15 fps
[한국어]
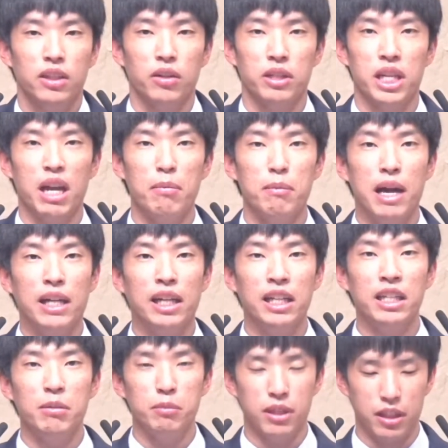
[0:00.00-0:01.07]
참
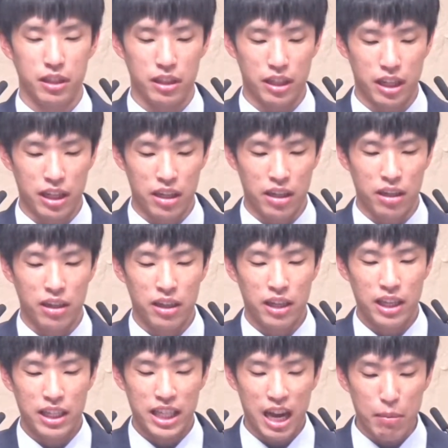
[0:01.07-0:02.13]
하나님이시자
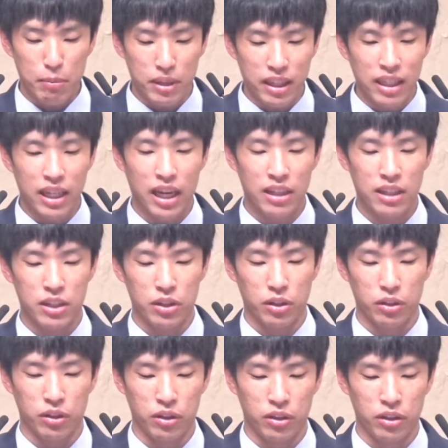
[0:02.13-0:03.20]
참
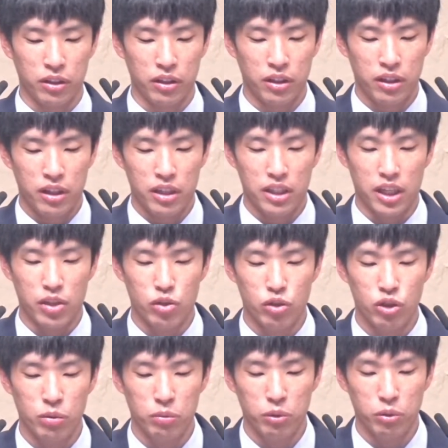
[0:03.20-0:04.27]
인간이셨던
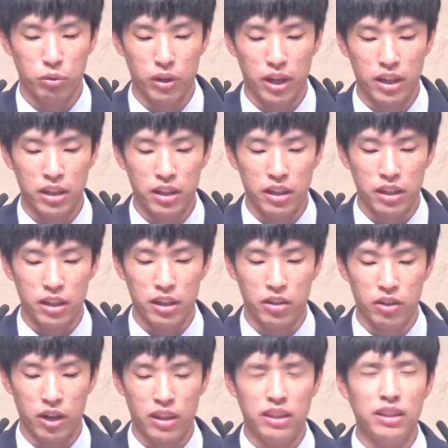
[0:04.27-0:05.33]
예수님 또한
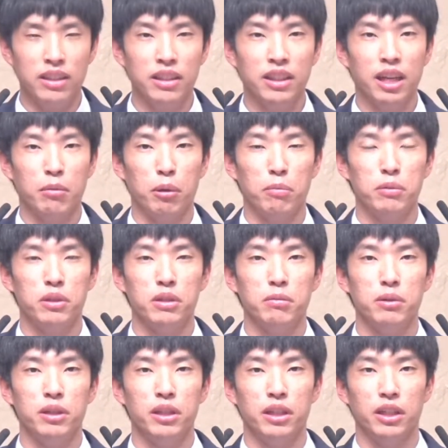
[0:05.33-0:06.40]
이러한 응답
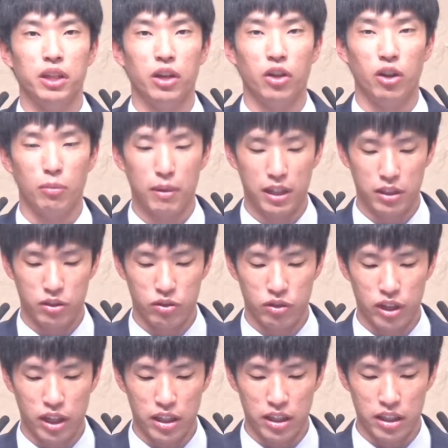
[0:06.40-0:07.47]
없음을 경험한
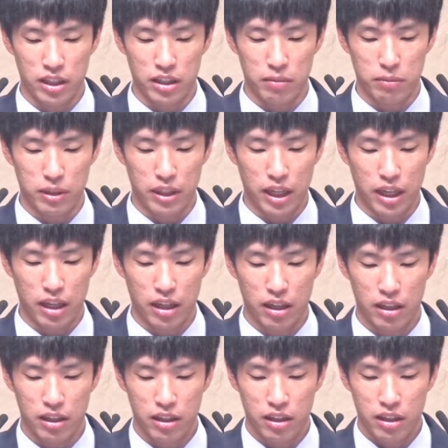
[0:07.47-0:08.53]
순간이 있습니다.
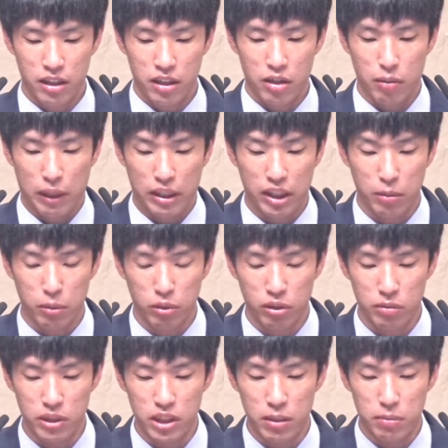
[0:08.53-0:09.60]
마태복음
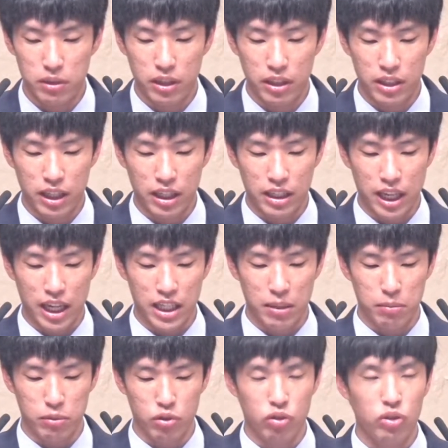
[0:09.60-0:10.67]
27장
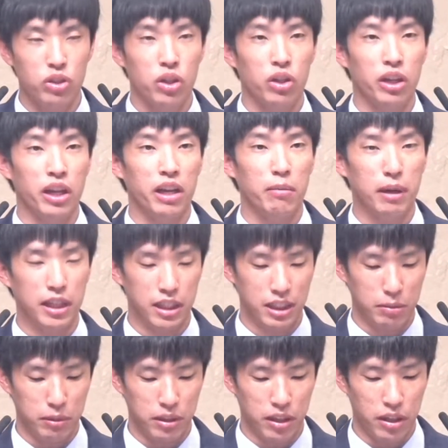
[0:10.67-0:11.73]
46절의
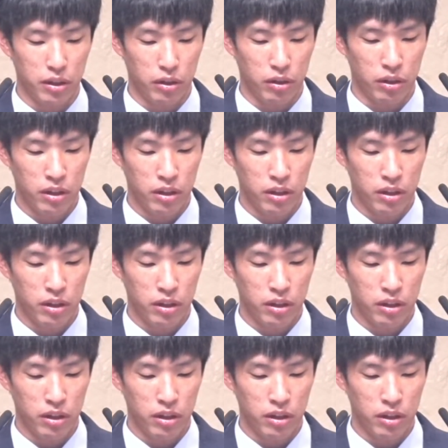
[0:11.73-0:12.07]
말씀인데요.